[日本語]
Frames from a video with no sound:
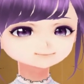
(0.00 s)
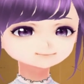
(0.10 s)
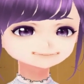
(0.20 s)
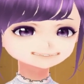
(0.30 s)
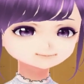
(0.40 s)

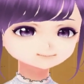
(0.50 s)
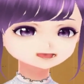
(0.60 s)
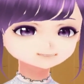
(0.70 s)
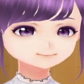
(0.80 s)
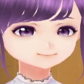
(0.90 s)
でも、
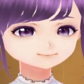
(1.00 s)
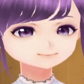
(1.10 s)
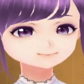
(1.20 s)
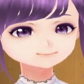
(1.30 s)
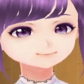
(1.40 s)

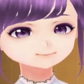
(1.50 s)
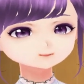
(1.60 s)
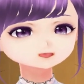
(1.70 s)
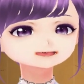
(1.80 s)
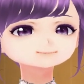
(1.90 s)
も
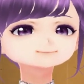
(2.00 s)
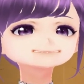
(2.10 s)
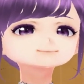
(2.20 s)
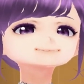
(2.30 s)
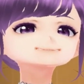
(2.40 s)
し
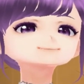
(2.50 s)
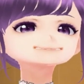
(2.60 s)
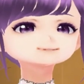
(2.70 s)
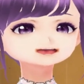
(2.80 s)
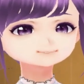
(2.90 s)
死
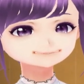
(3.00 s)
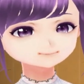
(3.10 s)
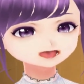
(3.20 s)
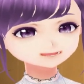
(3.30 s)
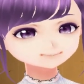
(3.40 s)
神
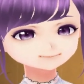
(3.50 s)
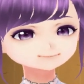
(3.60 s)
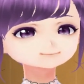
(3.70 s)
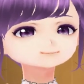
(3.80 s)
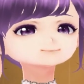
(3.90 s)
が
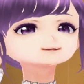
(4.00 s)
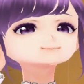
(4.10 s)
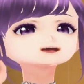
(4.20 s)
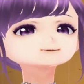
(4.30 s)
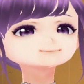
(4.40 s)

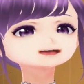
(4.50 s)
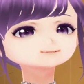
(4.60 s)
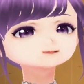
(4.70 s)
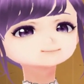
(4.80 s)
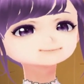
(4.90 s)
枕
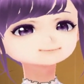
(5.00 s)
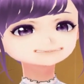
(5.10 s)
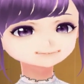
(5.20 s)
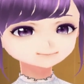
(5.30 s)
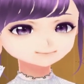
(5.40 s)
元に
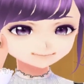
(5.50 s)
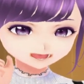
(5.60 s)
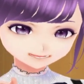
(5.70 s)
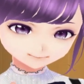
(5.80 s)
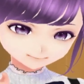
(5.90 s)
座っ
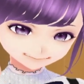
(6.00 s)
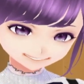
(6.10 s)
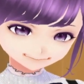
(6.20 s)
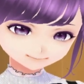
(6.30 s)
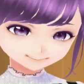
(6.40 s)
てい
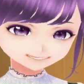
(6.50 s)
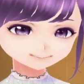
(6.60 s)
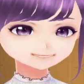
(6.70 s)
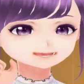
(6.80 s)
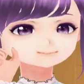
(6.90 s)
た
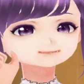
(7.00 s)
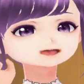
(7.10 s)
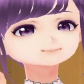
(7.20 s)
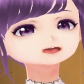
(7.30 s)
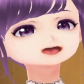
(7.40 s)
ら、そ
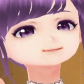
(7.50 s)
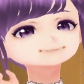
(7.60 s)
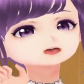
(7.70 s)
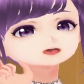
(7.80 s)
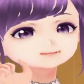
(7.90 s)
の
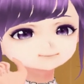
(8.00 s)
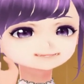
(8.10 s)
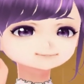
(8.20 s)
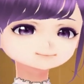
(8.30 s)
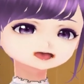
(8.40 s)
病
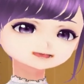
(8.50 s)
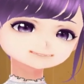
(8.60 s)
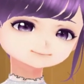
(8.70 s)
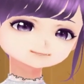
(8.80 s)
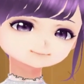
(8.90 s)
人は
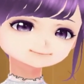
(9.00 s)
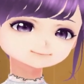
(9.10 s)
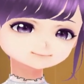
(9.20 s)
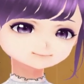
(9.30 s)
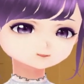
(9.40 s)

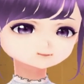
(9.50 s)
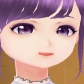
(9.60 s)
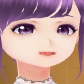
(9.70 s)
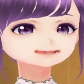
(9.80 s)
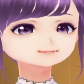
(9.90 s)

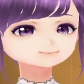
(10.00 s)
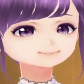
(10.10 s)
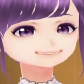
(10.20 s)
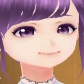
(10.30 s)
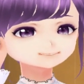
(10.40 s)
もうす
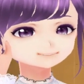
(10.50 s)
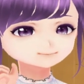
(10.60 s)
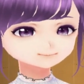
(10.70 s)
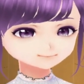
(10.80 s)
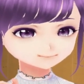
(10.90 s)
ぐ
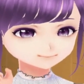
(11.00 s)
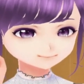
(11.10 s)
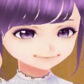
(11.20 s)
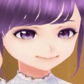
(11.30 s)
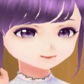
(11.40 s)

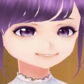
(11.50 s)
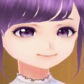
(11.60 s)
死ぬ。